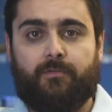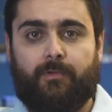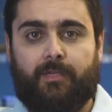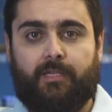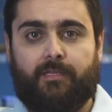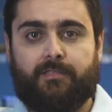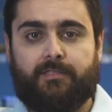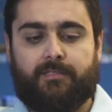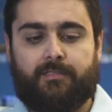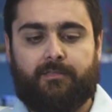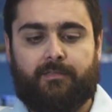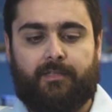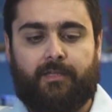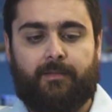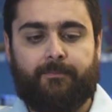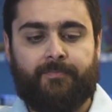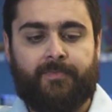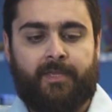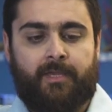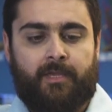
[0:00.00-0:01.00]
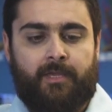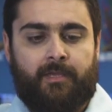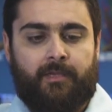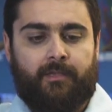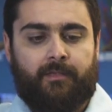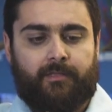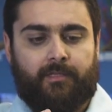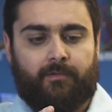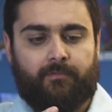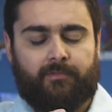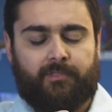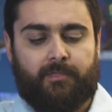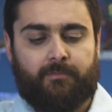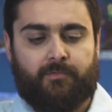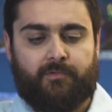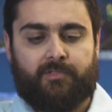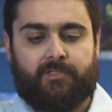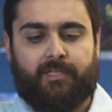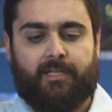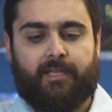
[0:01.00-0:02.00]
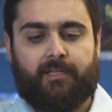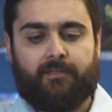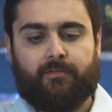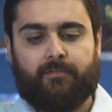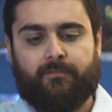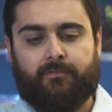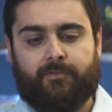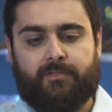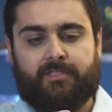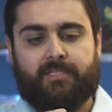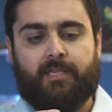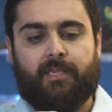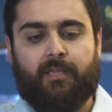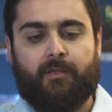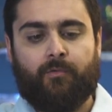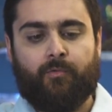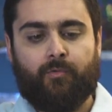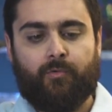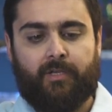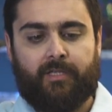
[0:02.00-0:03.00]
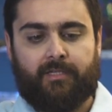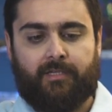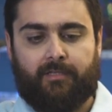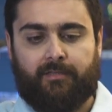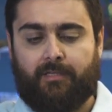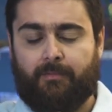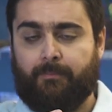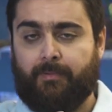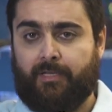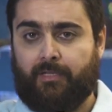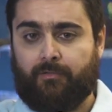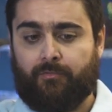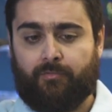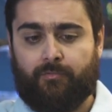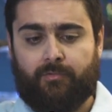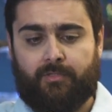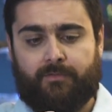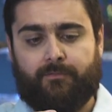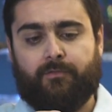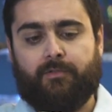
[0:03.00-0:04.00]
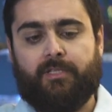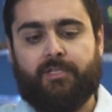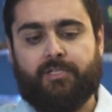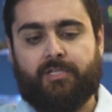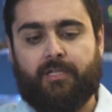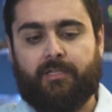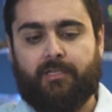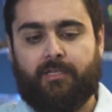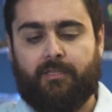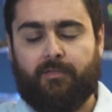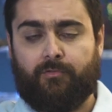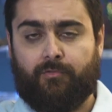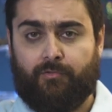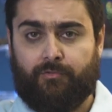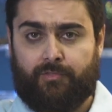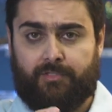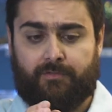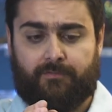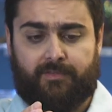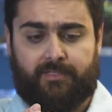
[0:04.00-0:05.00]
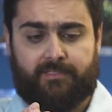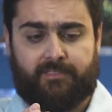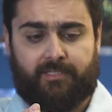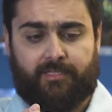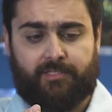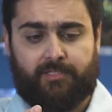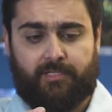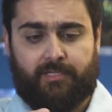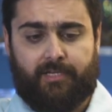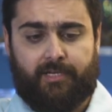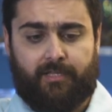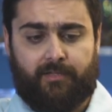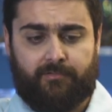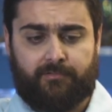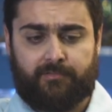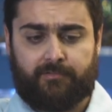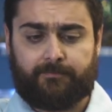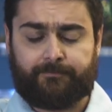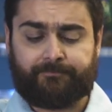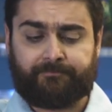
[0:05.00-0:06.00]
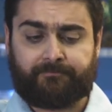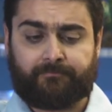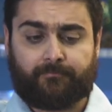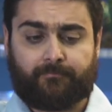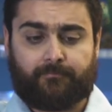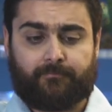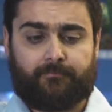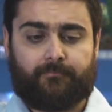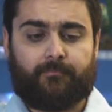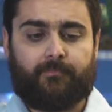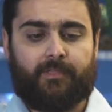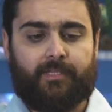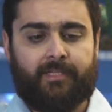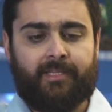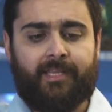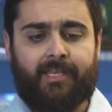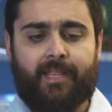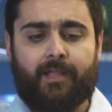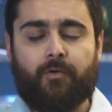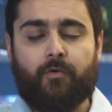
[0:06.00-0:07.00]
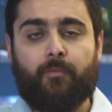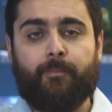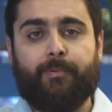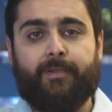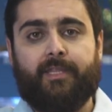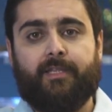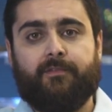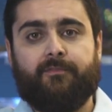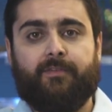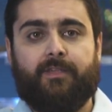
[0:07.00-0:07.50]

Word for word: doentes, tá? Então o termostato, você regula aqui a temperatura, vou deixar aqui em torno de 27 graus ele acompanha